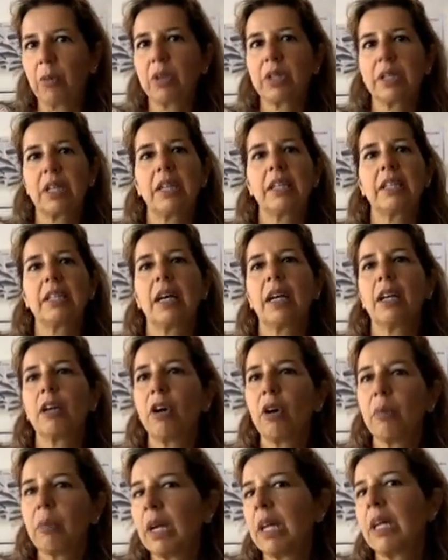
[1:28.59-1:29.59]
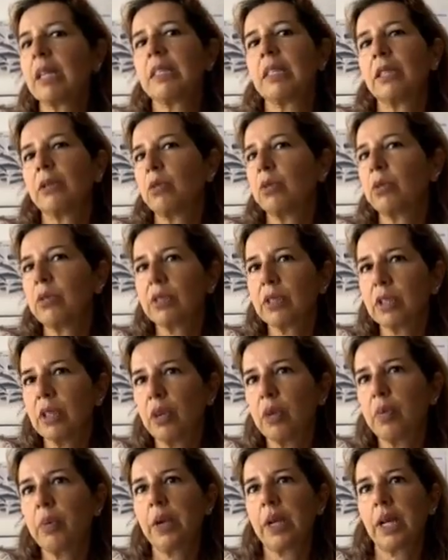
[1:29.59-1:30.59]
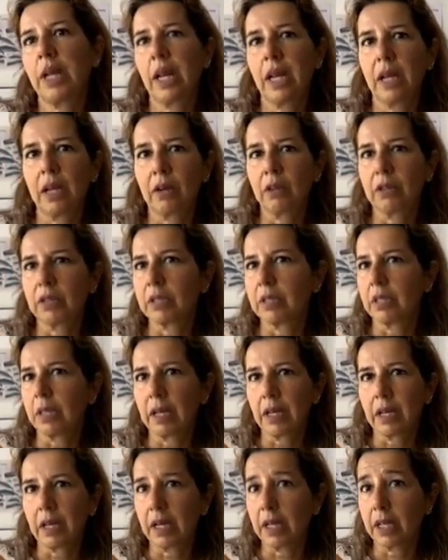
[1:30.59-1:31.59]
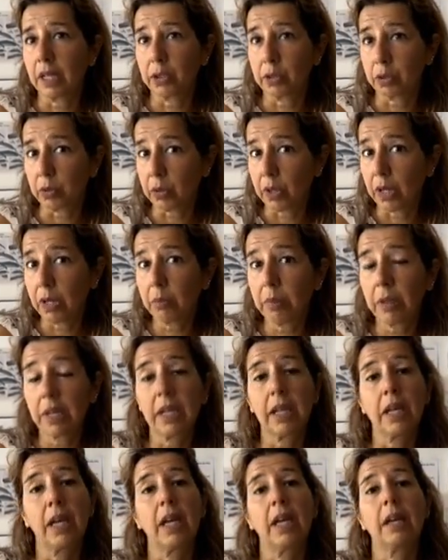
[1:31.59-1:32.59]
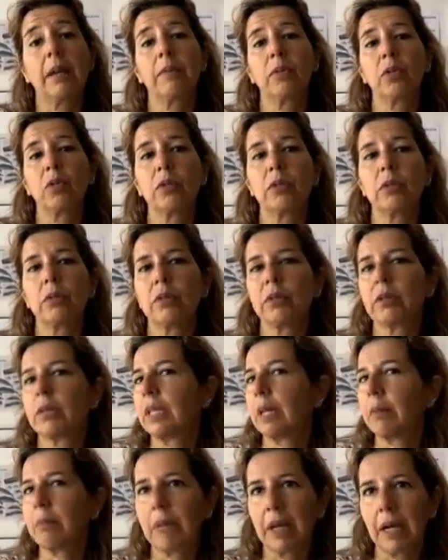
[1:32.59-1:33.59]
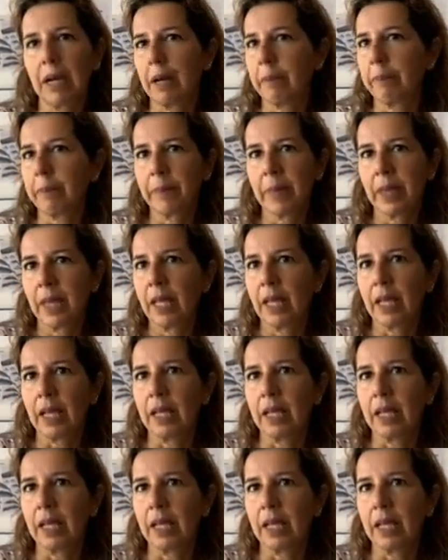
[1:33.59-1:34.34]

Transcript: Una mortalità anomala di turziope nella nostra regione perché non, non sembra